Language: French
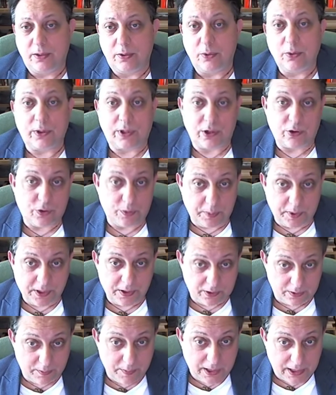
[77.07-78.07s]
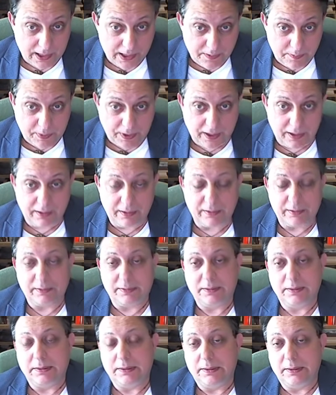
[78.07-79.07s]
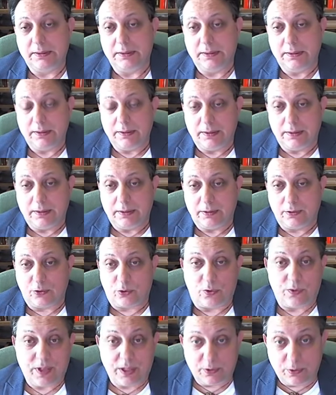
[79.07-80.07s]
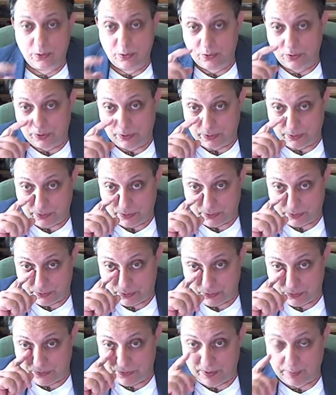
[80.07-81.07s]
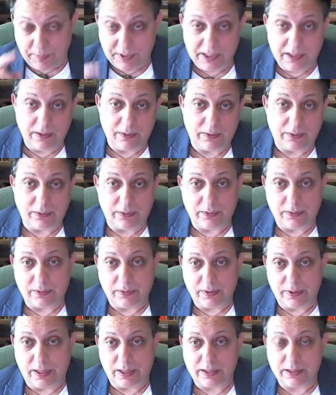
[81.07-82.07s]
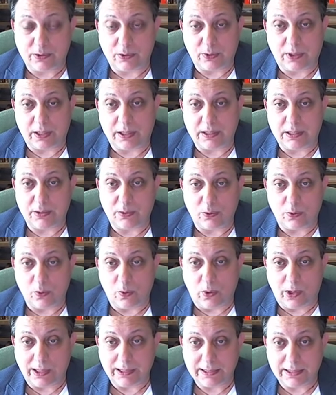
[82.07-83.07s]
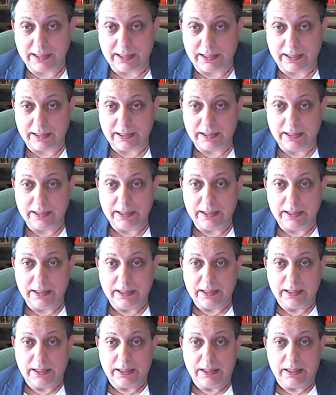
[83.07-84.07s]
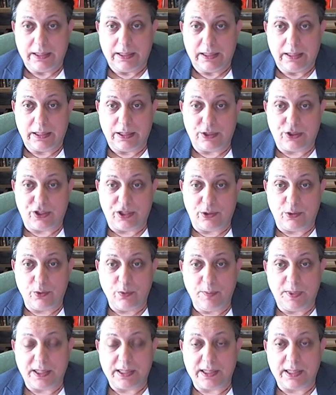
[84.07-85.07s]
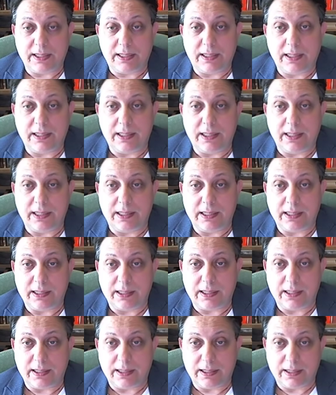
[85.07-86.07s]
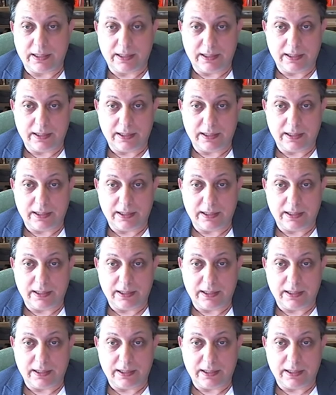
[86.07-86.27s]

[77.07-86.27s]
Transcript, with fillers: auquel je présente mes respects. Je viens d'une famille aristocratique hongroise et et chez nous, ben, c'était des,